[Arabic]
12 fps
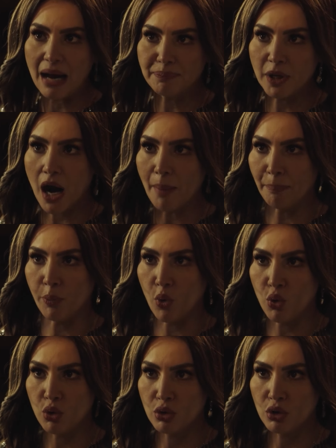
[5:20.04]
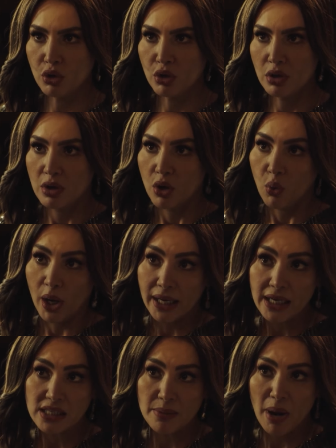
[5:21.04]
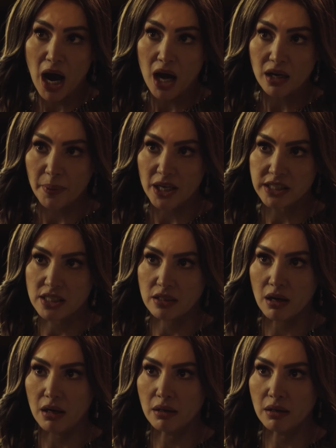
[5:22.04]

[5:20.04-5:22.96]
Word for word: عبد ربه وحكايتي مع عرب خلصت